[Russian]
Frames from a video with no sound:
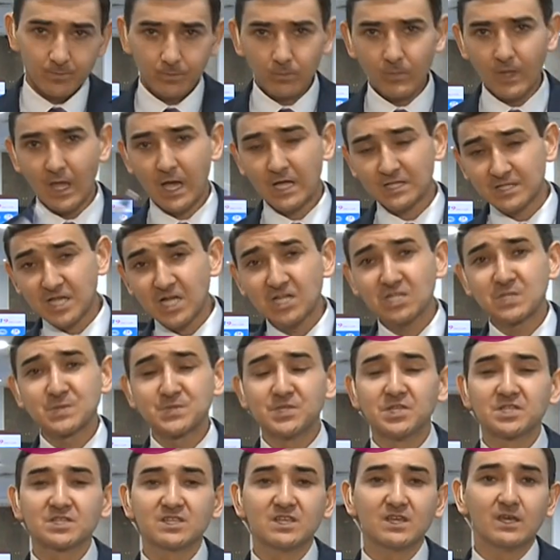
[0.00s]
а также
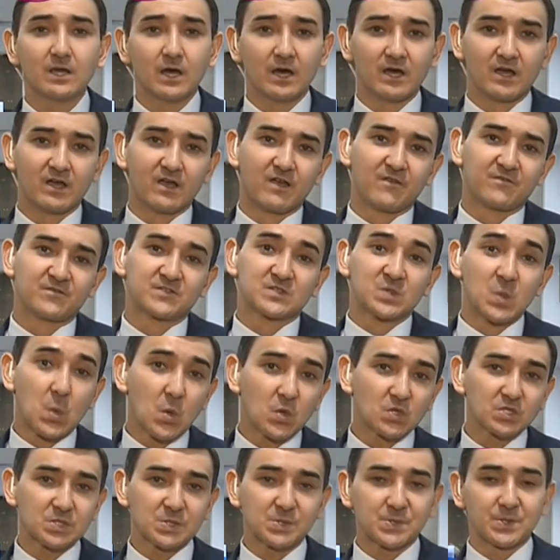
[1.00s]
внесли э,
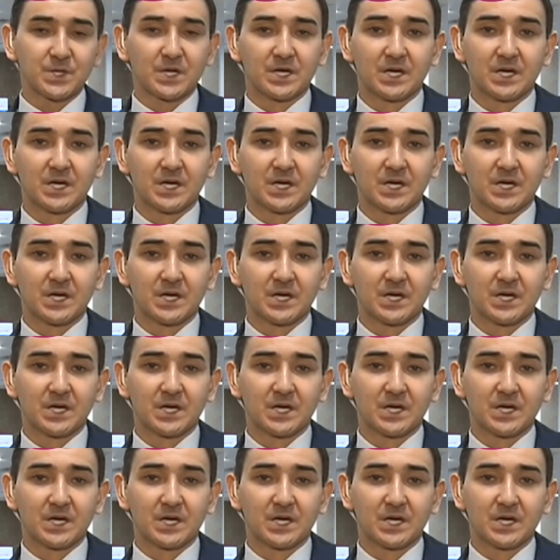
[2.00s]
взнос в